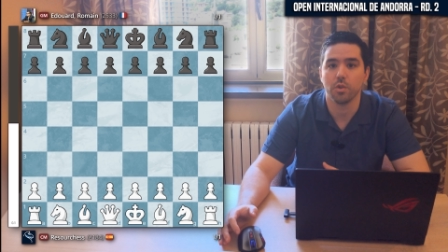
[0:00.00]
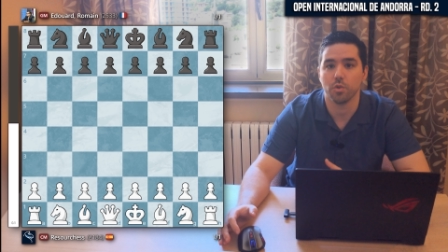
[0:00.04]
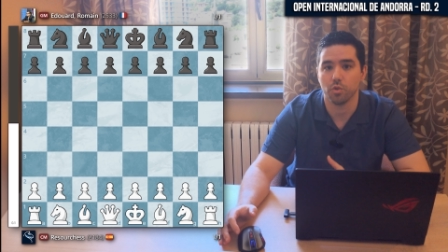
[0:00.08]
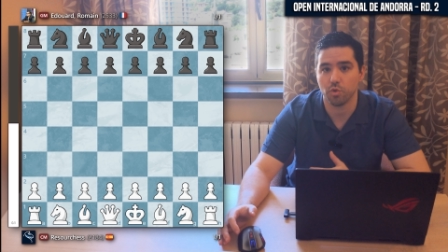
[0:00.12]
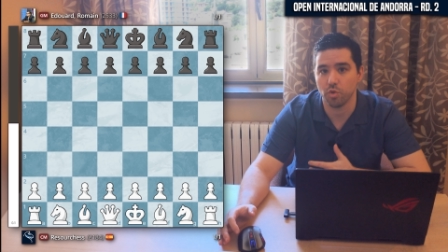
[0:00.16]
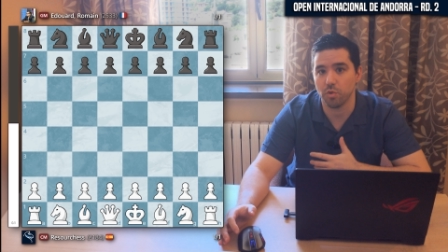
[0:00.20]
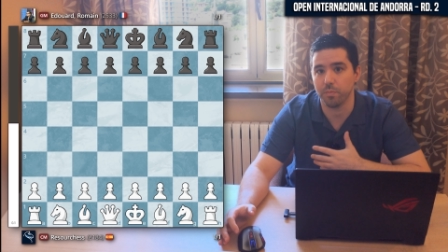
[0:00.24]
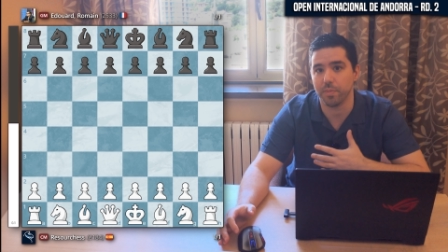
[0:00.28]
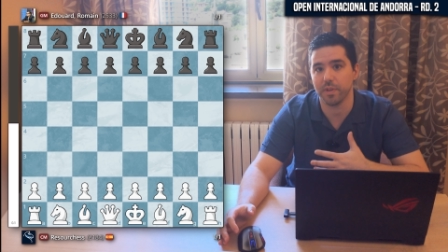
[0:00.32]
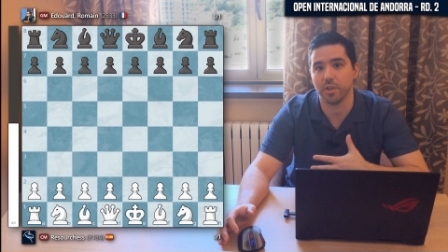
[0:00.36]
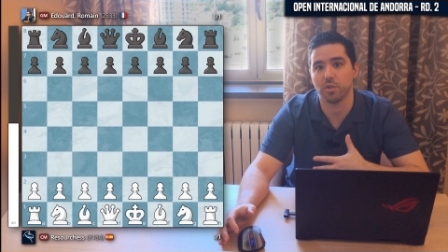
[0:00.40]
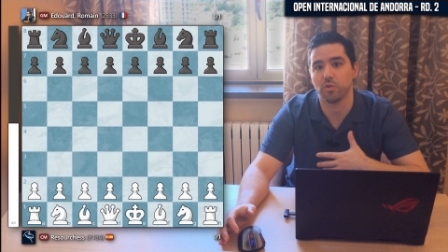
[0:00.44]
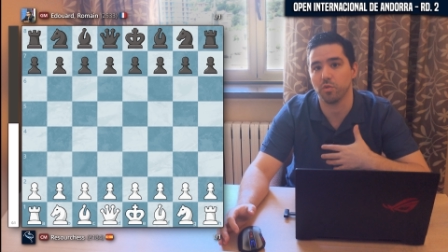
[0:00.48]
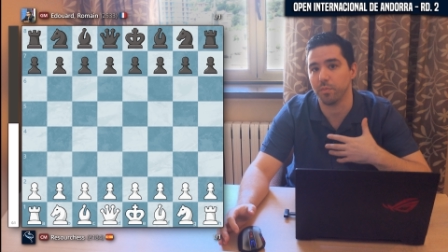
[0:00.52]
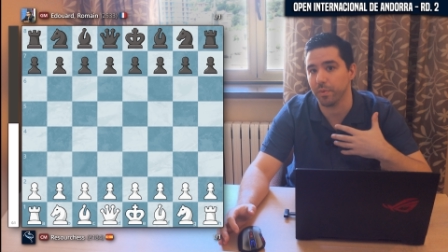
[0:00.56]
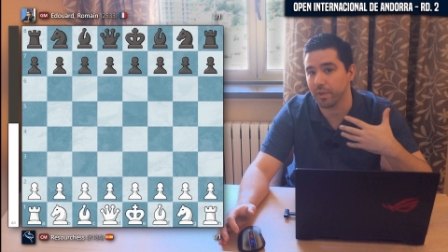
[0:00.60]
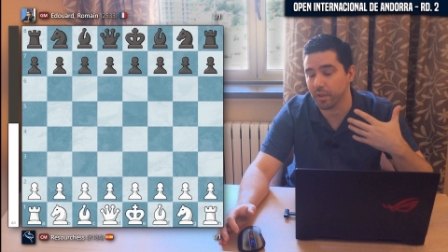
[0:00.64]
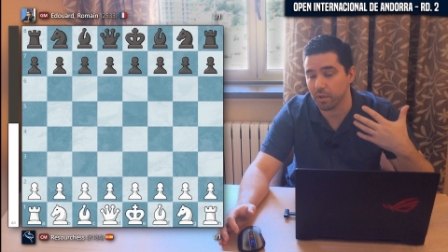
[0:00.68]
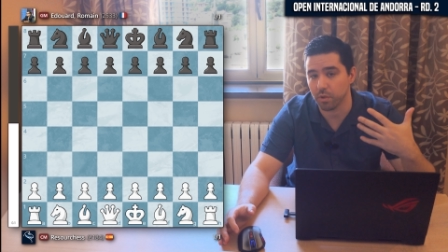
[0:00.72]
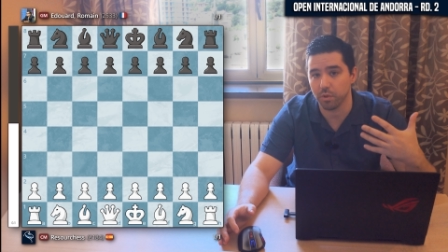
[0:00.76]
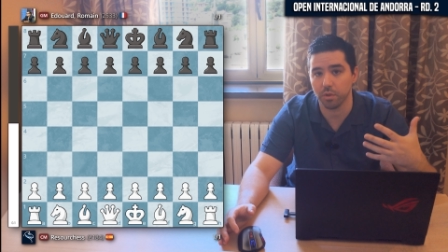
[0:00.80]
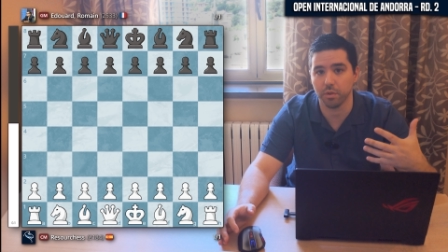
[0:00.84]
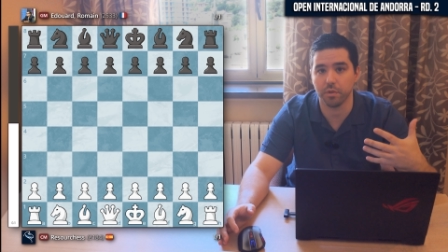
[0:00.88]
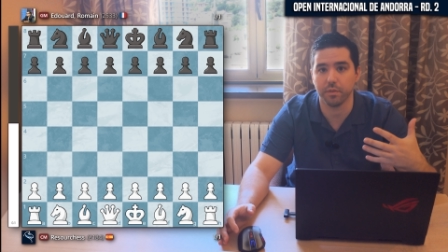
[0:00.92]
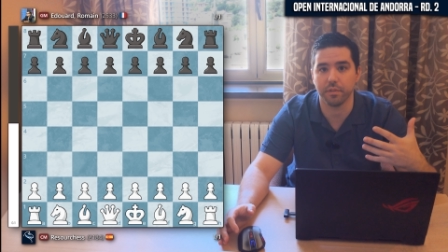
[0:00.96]
súper,
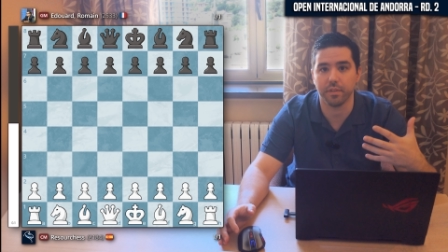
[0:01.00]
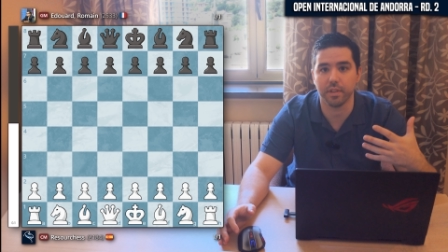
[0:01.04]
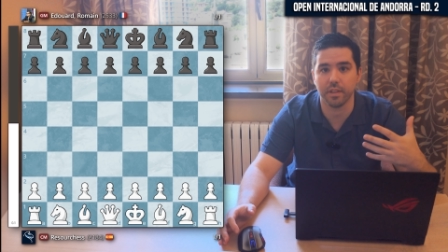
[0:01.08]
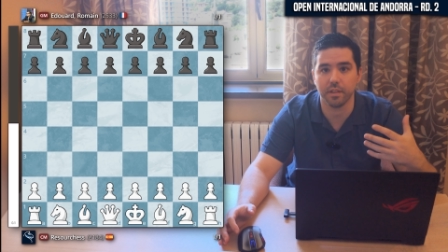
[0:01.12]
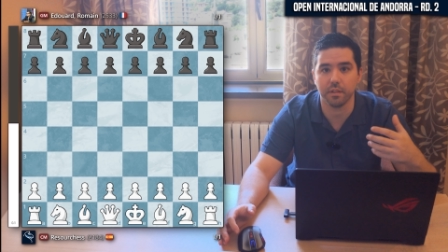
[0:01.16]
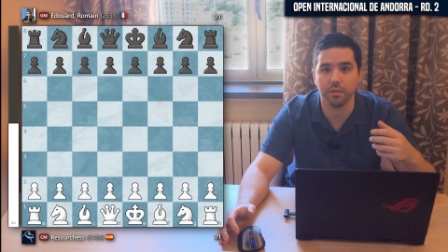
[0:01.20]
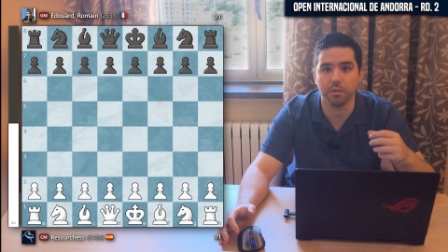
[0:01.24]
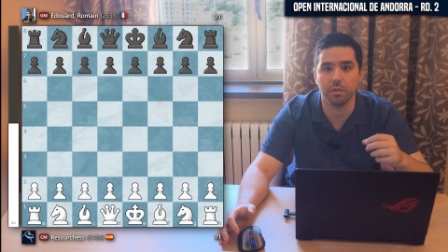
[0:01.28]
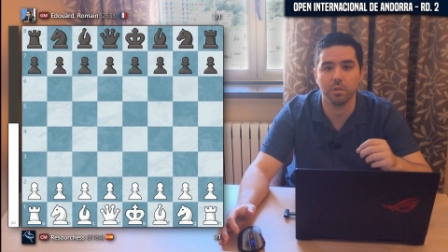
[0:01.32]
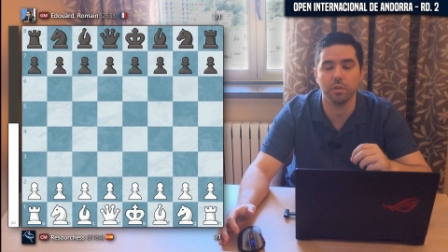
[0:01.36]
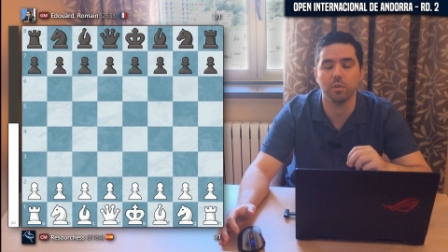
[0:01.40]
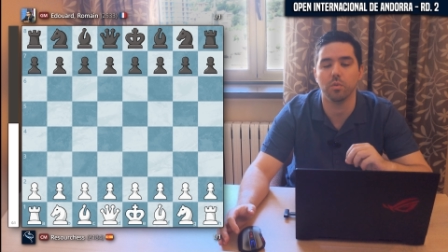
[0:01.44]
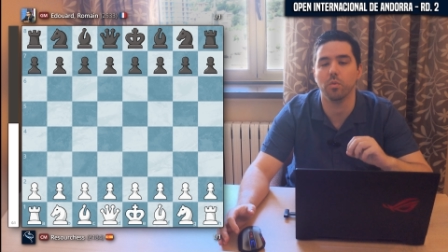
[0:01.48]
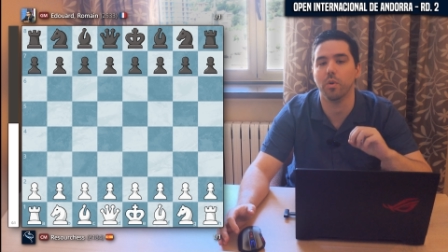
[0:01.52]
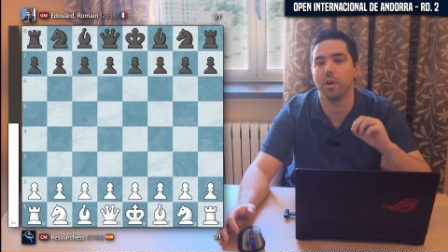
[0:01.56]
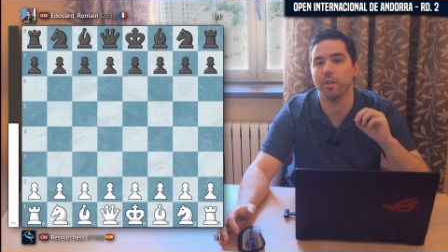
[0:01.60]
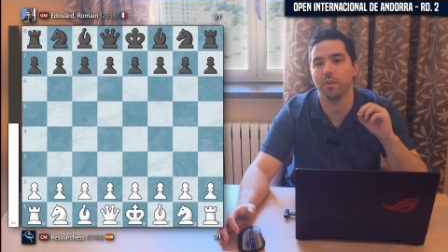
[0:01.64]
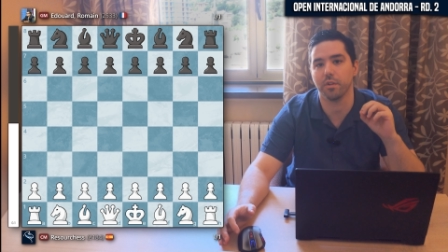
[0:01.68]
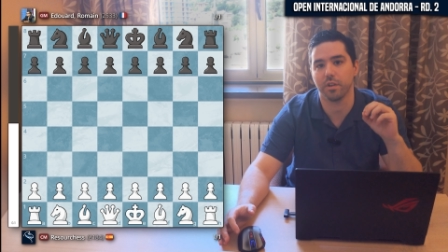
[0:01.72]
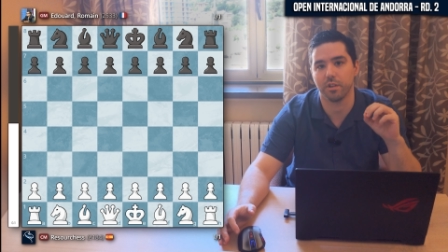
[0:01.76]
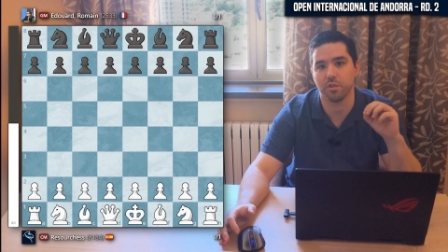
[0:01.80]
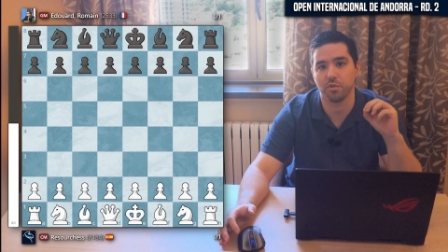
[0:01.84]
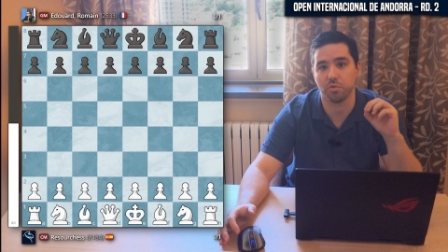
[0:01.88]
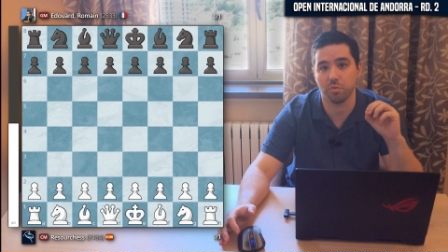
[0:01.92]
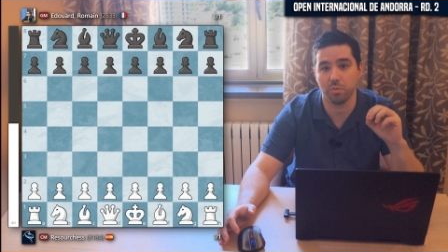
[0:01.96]
súper conocido,
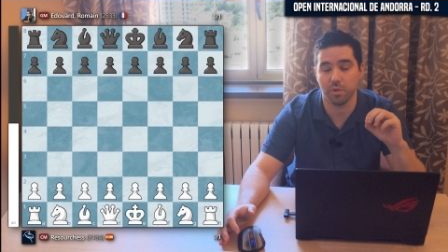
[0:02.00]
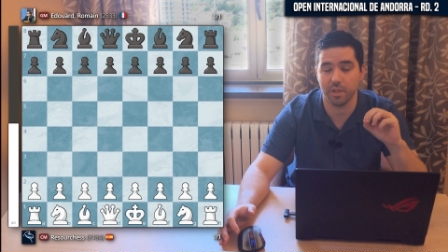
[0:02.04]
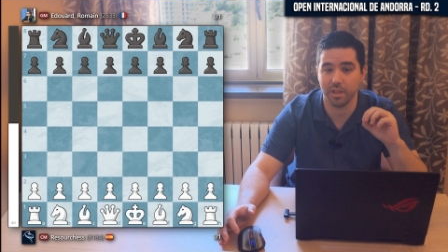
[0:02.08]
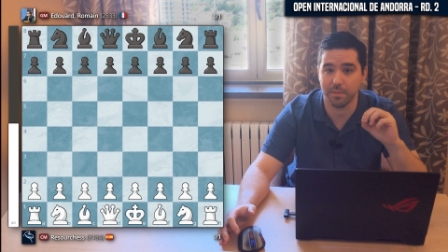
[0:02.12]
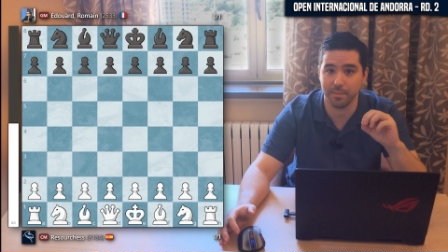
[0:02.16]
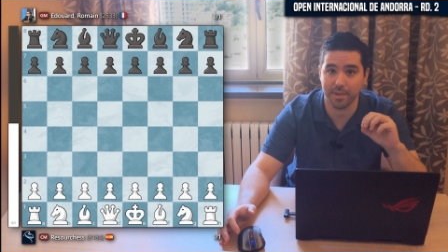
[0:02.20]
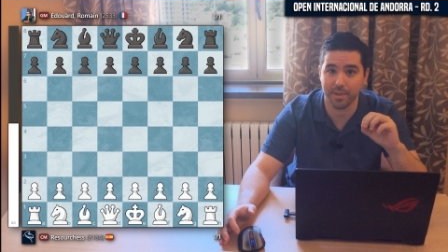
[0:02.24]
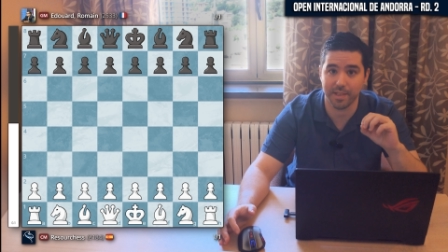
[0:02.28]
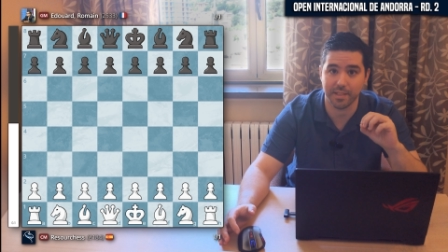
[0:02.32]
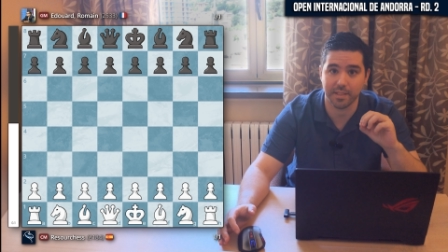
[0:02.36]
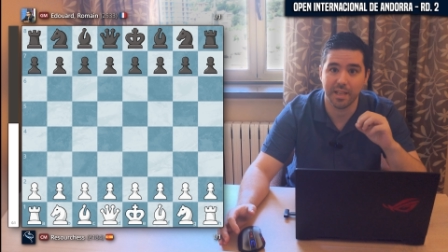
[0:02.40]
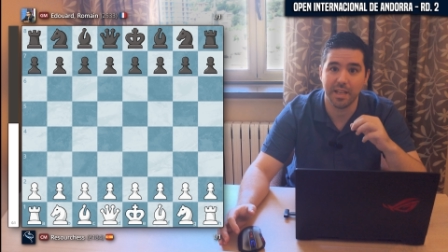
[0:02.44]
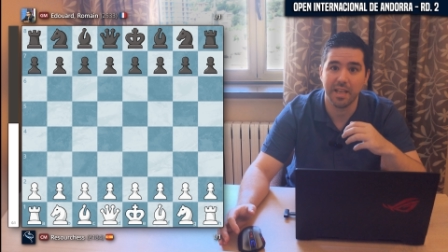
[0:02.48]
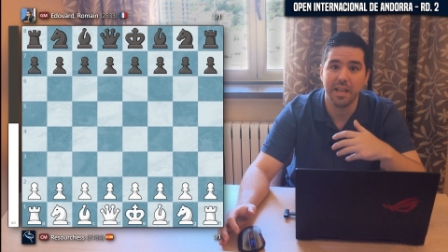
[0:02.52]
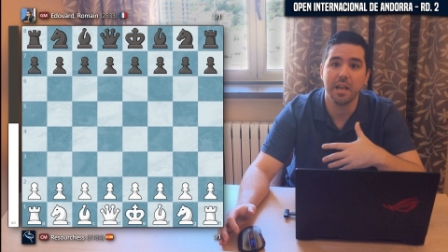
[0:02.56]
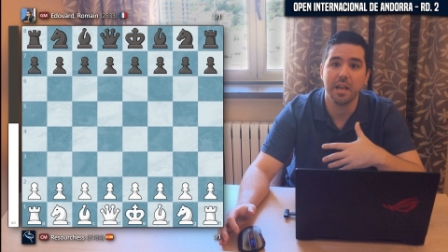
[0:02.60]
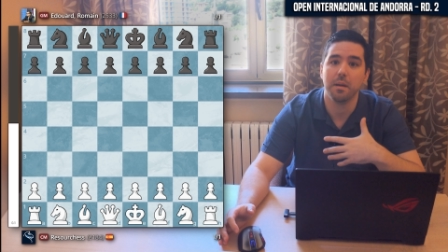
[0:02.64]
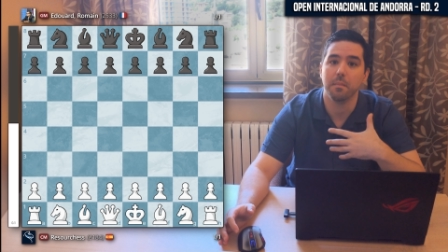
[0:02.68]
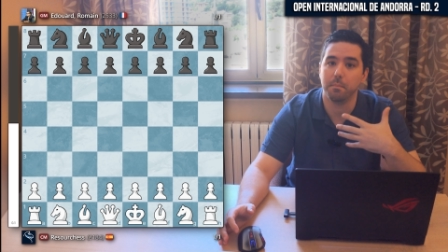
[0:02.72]
jugador que estuvo además